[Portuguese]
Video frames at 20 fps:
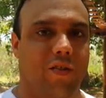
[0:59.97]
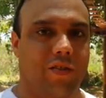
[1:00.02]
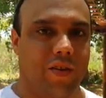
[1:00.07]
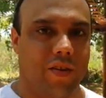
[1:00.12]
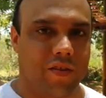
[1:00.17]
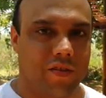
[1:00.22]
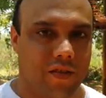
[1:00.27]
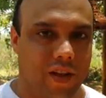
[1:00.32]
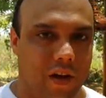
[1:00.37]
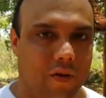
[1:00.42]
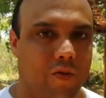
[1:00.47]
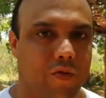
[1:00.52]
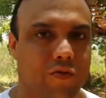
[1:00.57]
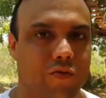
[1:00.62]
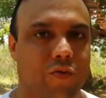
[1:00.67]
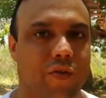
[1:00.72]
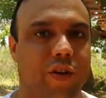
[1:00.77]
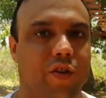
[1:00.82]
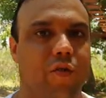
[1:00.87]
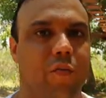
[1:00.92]
A gente está
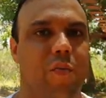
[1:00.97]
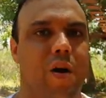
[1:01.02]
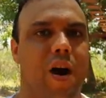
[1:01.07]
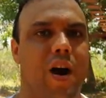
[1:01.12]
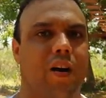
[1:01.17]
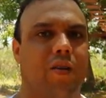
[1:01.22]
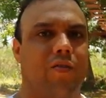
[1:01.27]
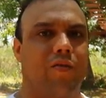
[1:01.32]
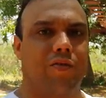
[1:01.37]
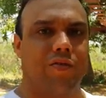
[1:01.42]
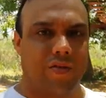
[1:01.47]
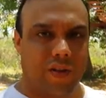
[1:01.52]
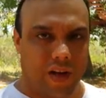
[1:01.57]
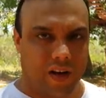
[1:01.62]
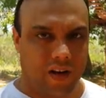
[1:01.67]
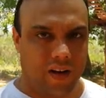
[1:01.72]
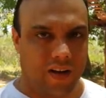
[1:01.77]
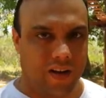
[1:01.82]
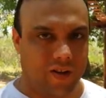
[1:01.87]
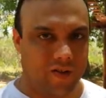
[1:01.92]
construindo o barco no
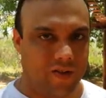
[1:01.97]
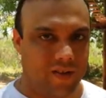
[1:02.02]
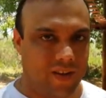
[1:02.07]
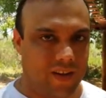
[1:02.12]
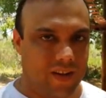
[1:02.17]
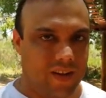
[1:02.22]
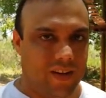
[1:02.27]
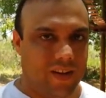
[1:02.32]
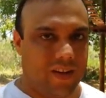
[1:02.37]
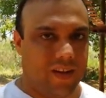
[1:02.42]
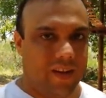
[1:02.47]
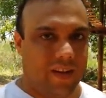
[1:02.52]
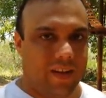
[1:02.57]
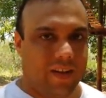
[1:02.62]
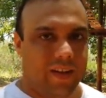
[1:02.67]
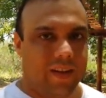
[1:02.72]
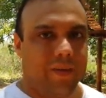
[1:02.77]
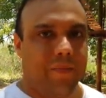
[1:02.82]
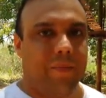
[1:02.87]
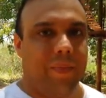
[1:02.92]
estaleiro
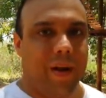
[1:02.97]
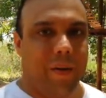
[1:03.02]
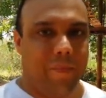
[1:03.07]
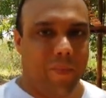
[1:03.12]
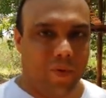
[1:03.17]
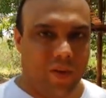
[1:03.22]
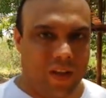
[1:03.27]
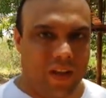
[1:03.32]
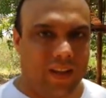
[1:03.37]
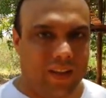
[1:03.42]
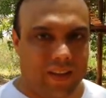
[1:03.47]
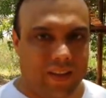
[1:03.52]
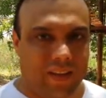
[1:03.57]
para poder